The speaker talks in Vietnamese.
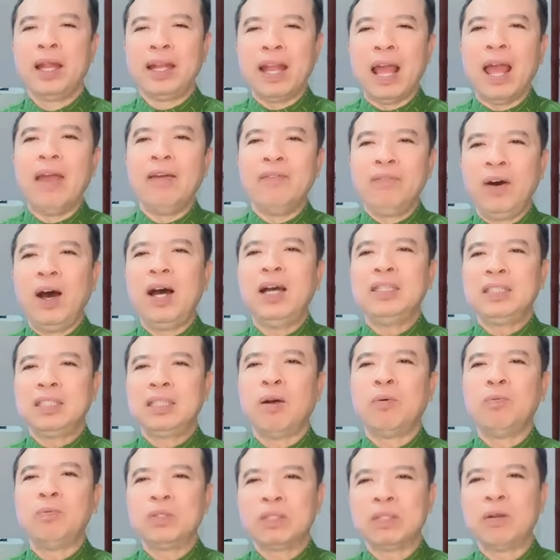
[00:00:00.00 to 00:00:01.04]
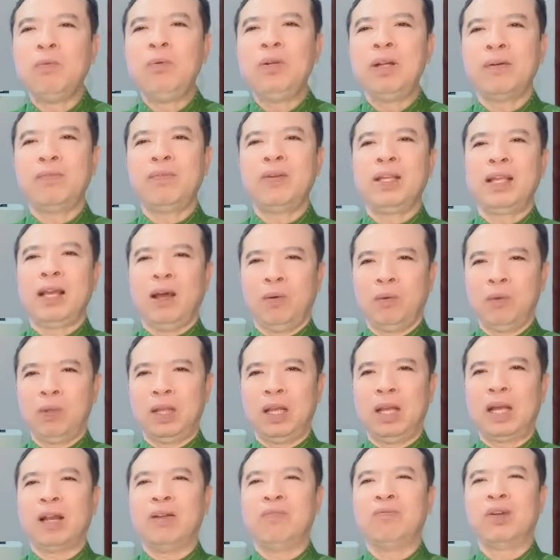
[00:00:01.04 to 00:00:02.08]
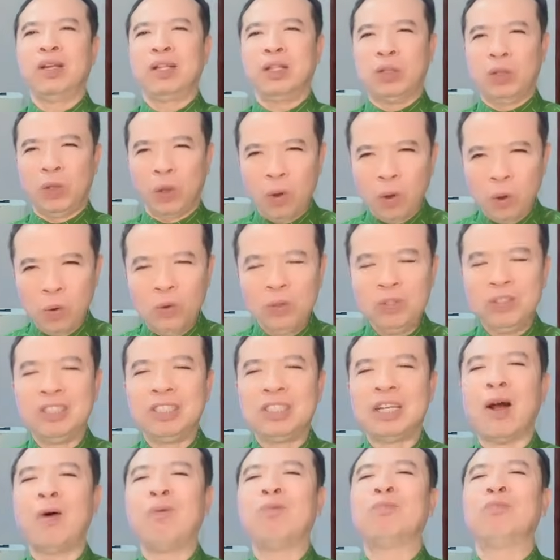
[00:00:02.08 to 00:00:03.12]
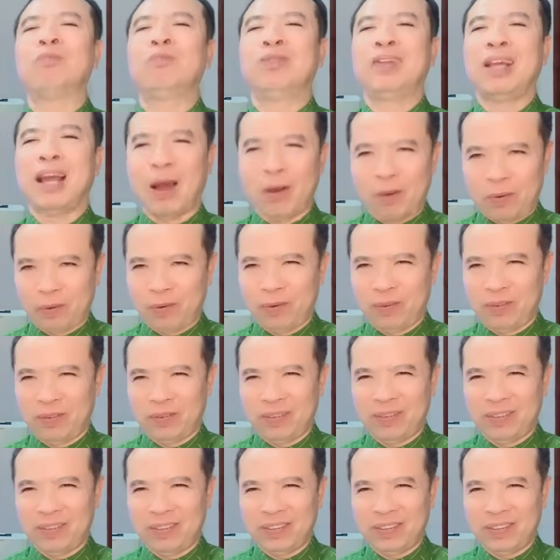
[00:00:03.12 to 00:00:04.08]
để vợ chồng sống được với nhau thì cần phải tôn trọng nhau